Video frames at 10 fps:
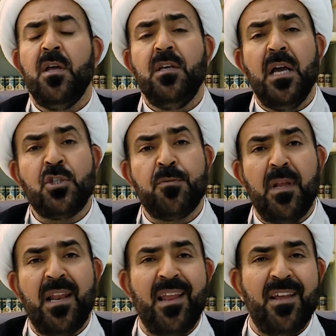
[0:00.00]

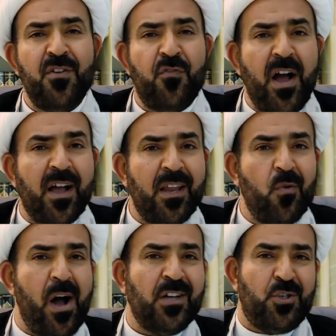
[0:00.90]
يشمل الإنفاق
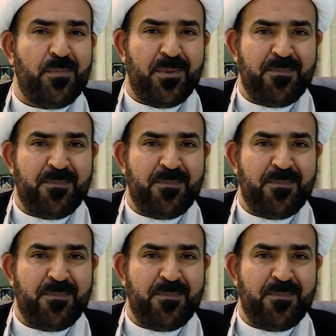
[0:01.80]
الواجب